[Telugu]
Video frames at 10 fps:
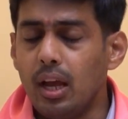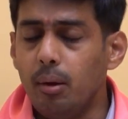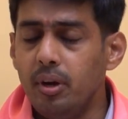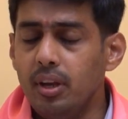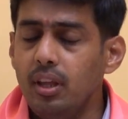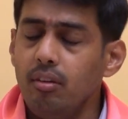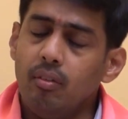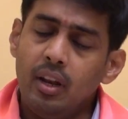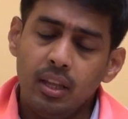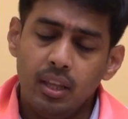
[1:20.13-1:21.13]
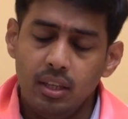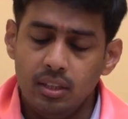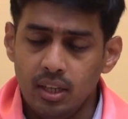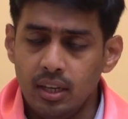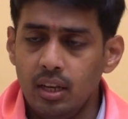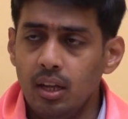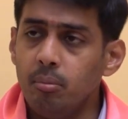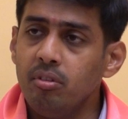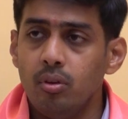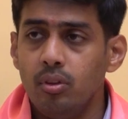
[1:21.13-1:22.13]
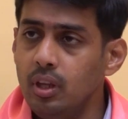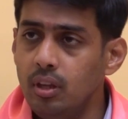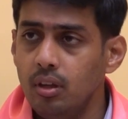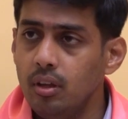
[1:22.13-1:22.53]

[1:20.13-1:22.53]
కాబట్టి వాళ్ళకి జరిగిన అభివృద్ధి